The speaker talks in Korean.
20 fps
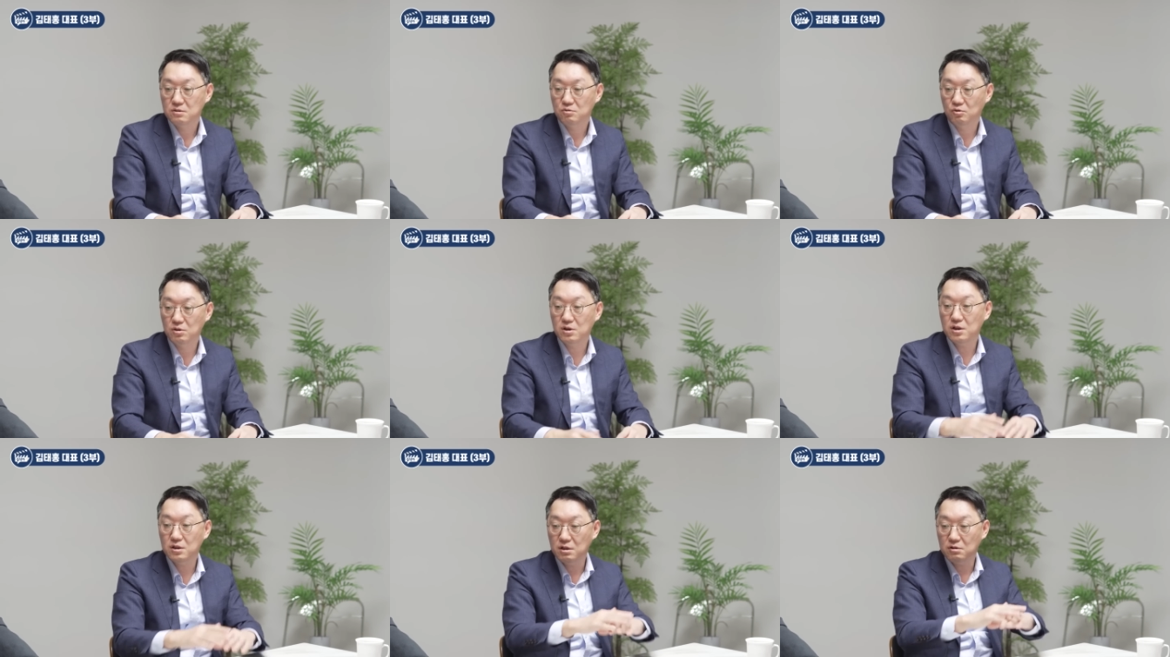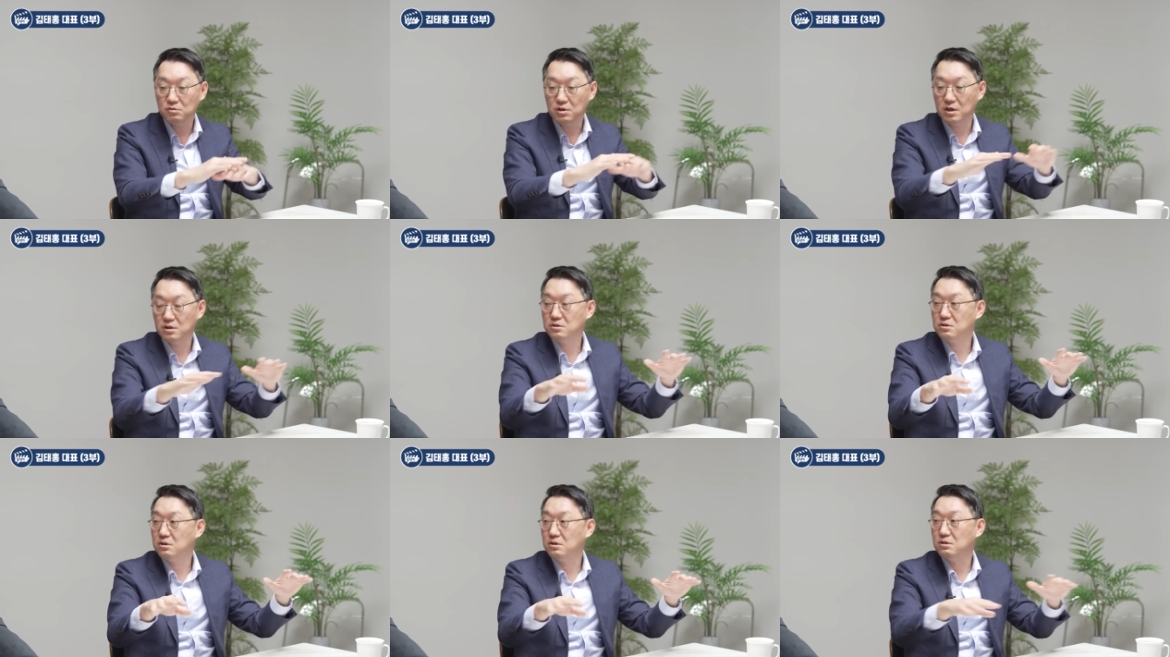원래대로
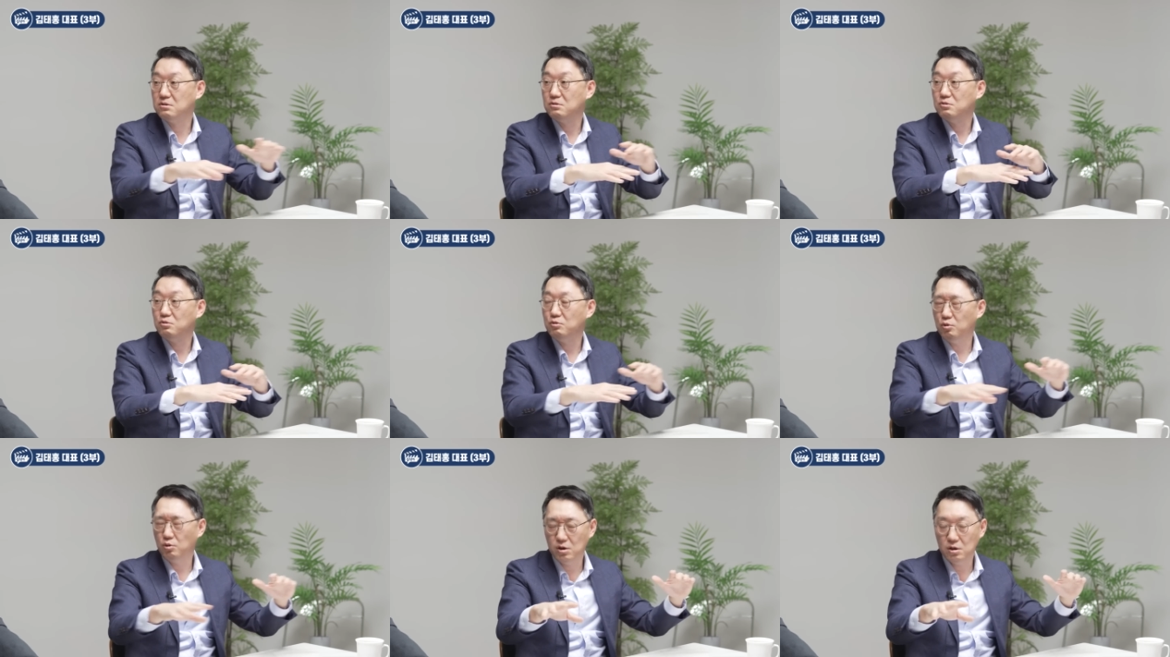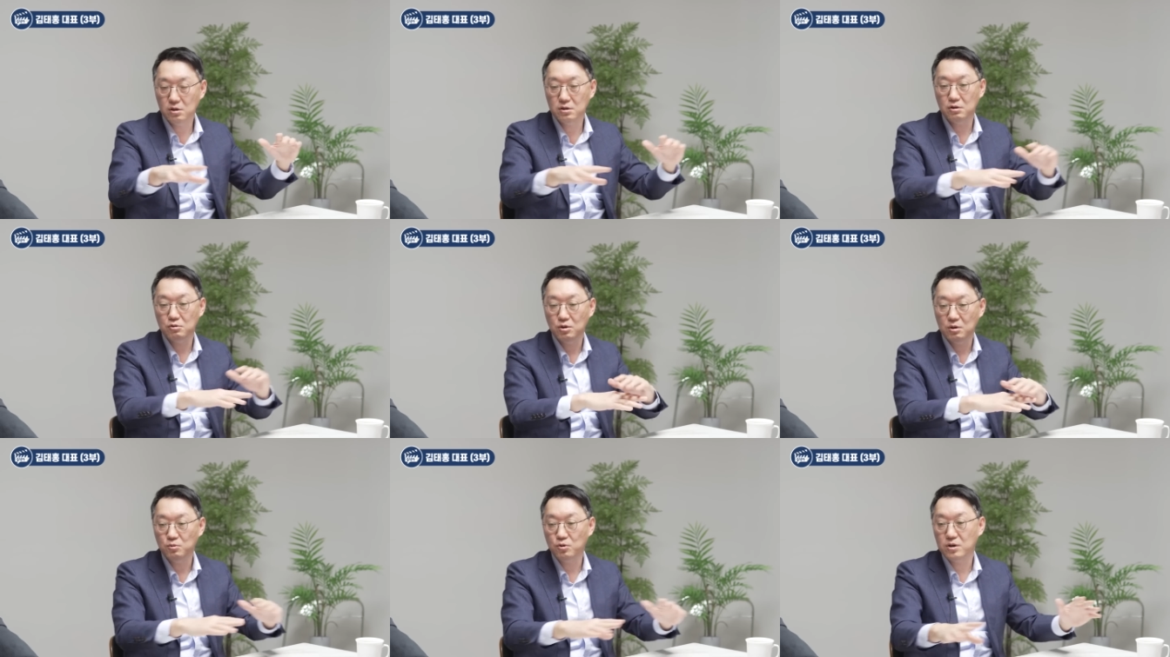가야죠. 원래대로,
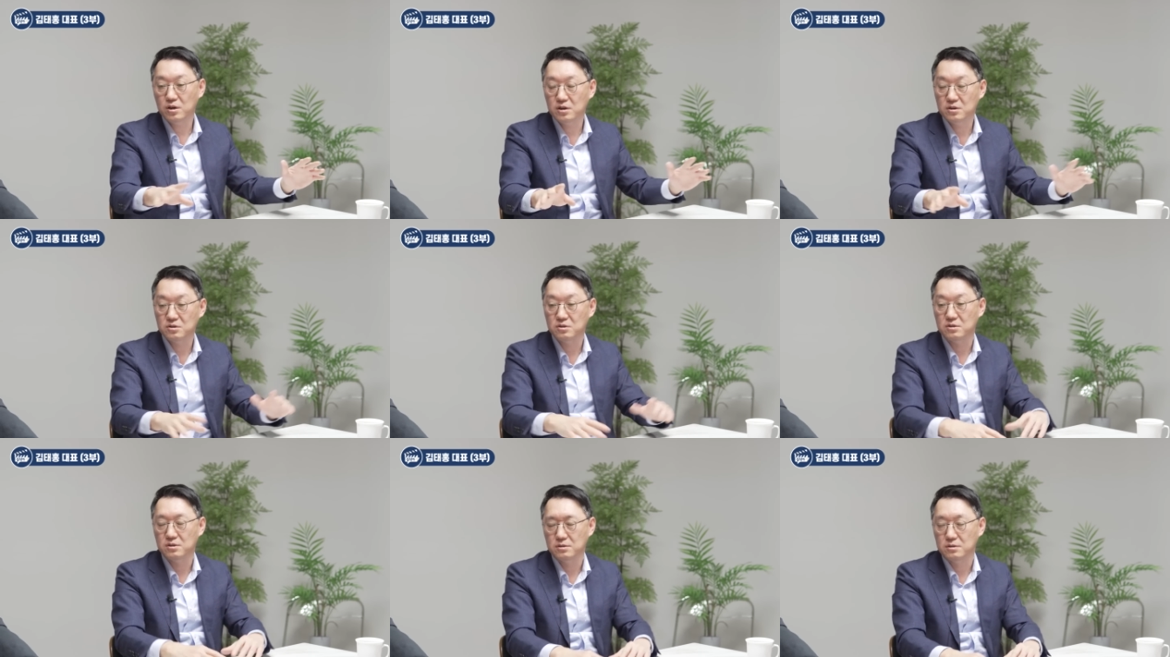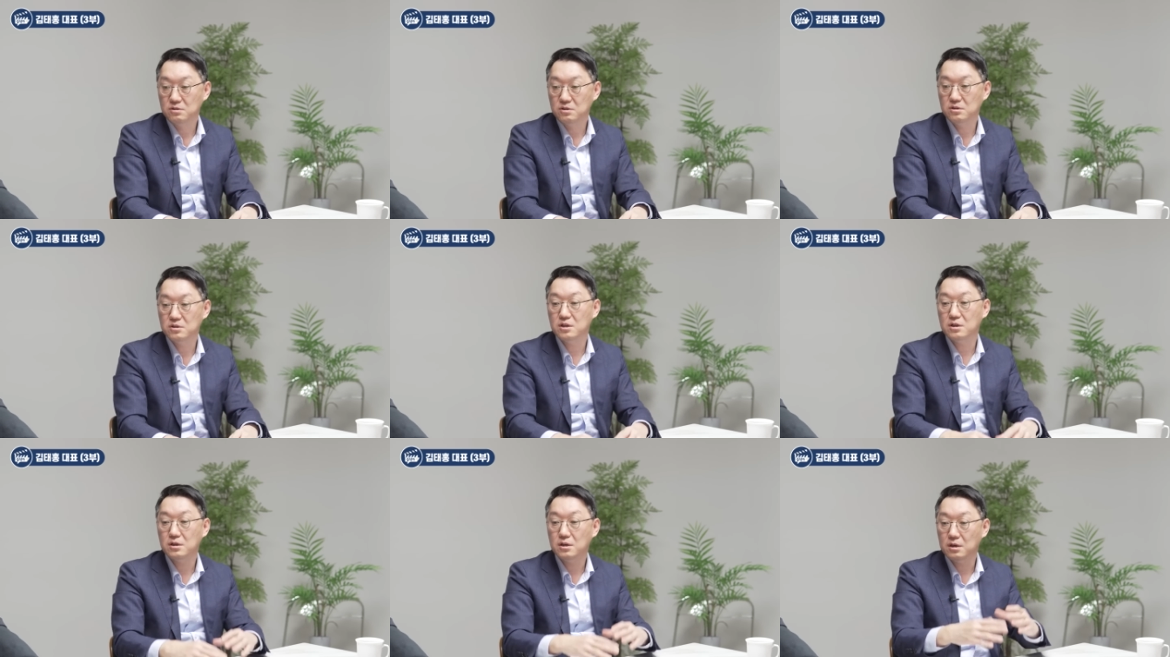원래대로 회복해야죠.
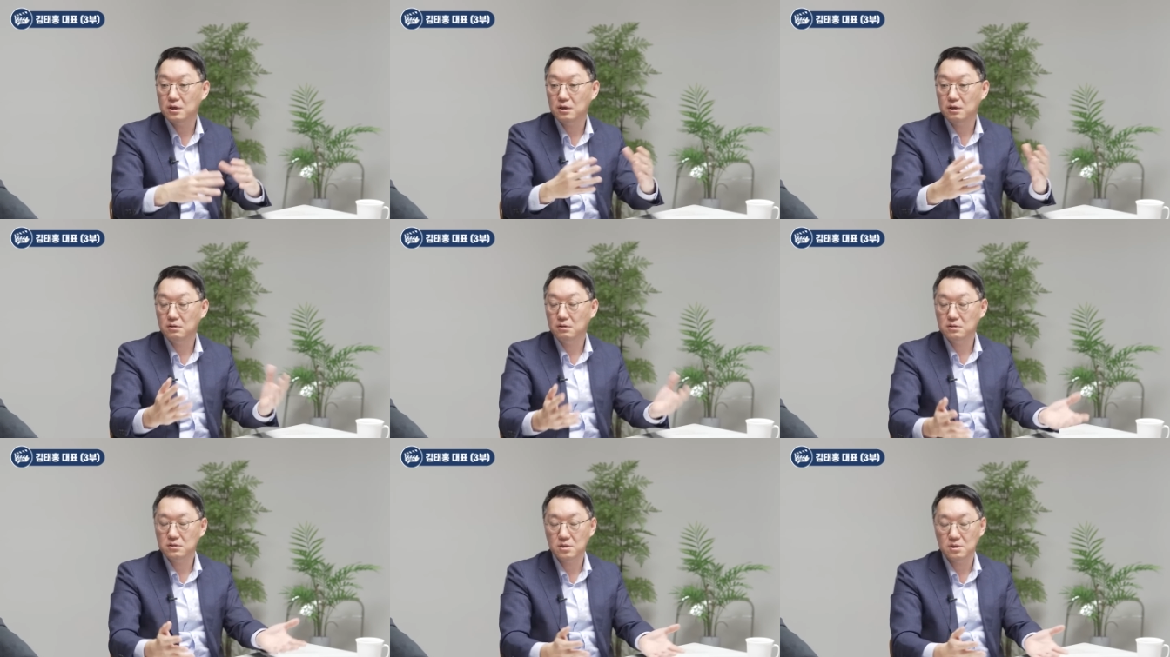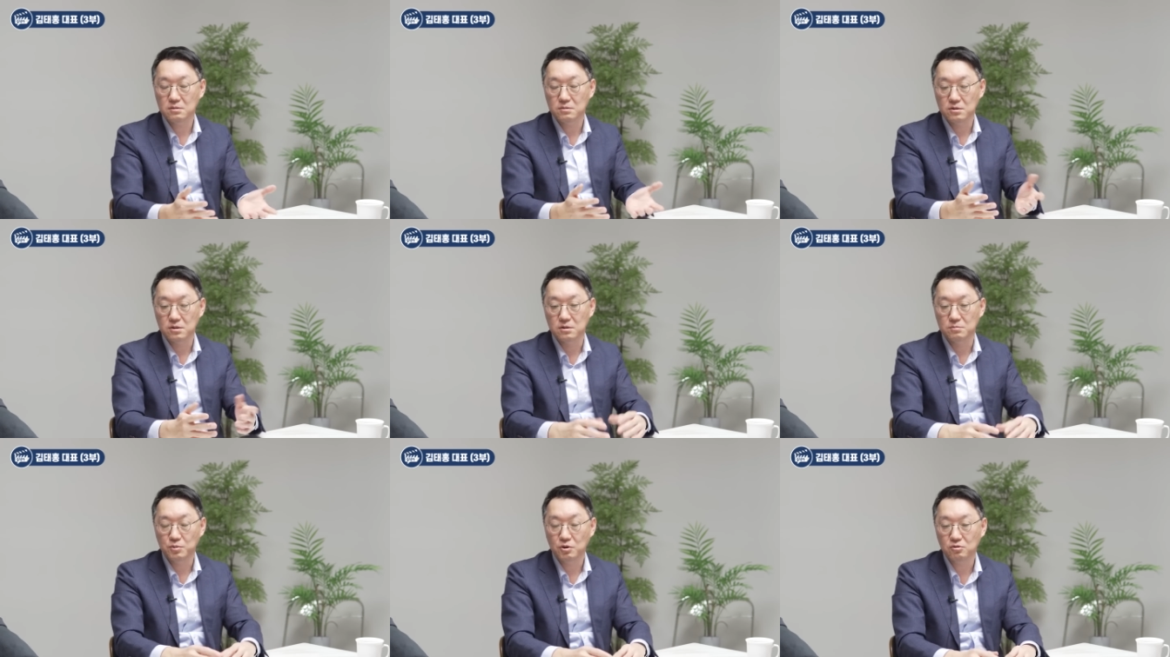시장에 항상
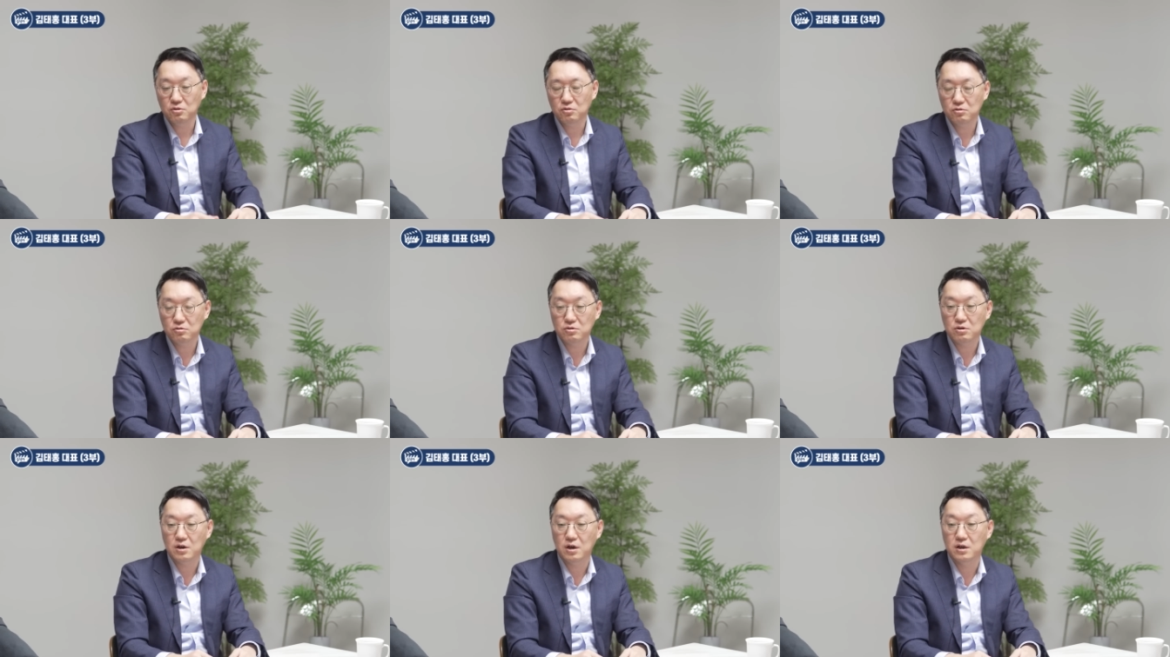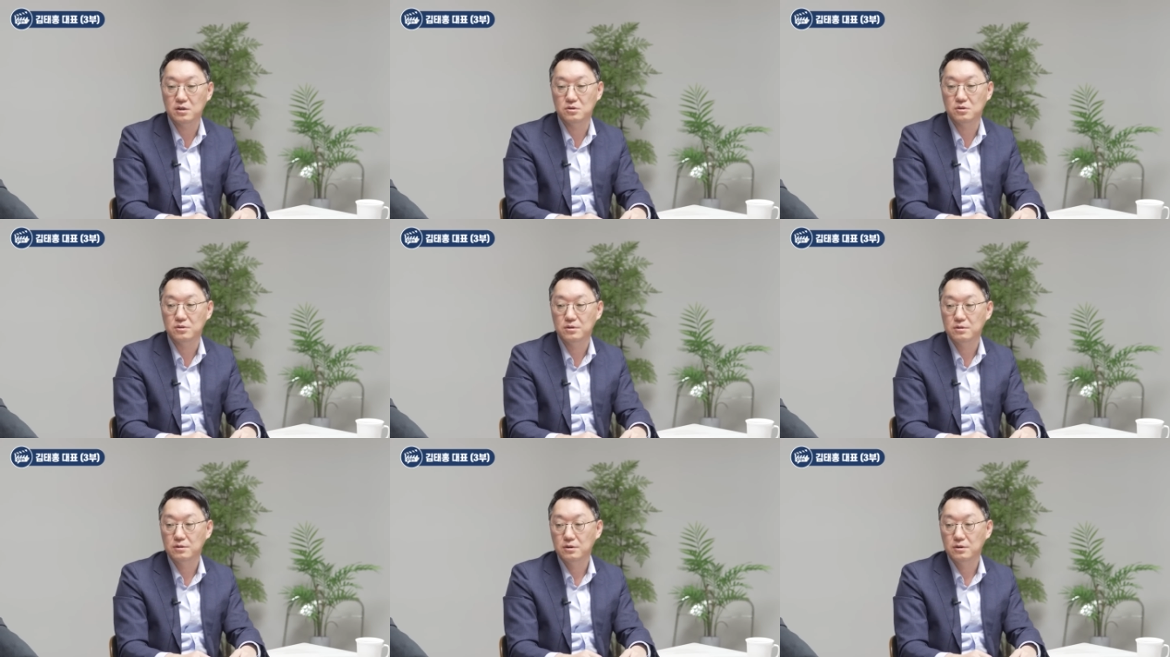그 평균으로 가야죠.